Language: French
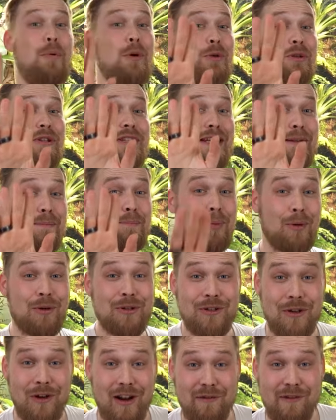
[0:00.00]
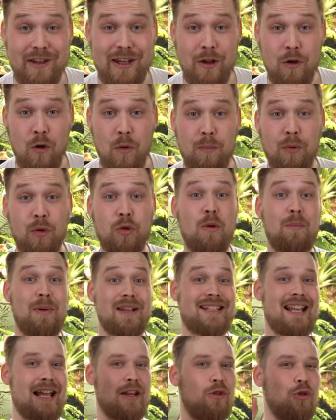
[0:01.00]
Petite pause dans la vidéo pour te
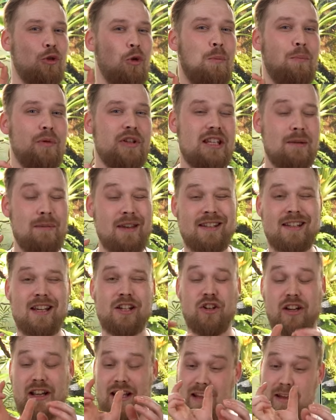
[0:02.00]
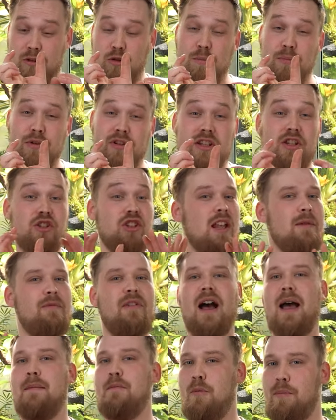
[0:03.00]
passer un tout petit message, regarde, tout petit, j'en ai
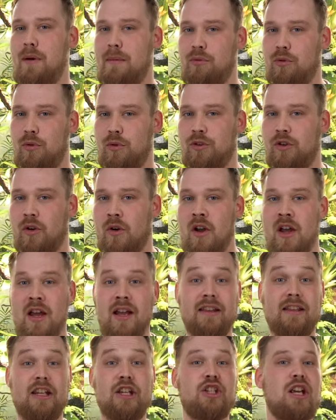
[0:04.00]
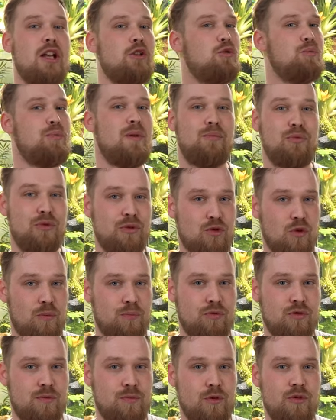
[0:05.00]
vraiment pas pour longtemps. Déjà, tu peux appuyer sur le
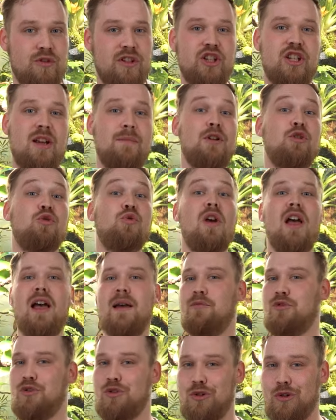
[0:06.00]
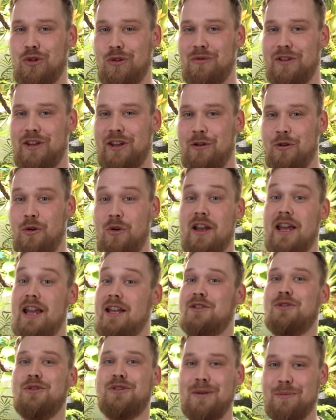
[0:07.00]
pouce bleu si jamais tu aimes ce genre de vidéo
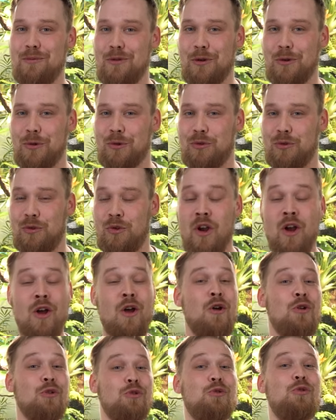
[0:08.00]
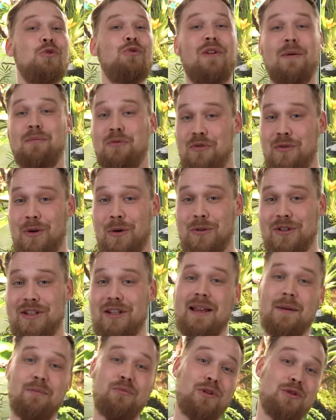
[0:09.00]
et ce type de contenu. Tu vas pouvoir
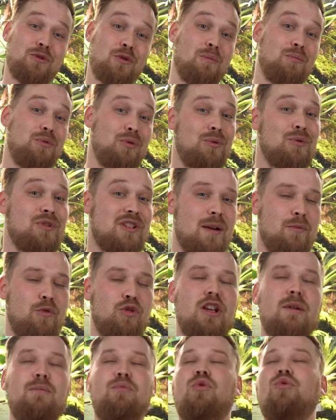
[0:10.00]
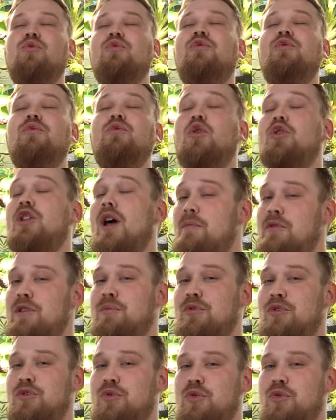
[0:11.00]
aussi t'appuyer sur le bouton s'abonner pour nous donner un petit peu de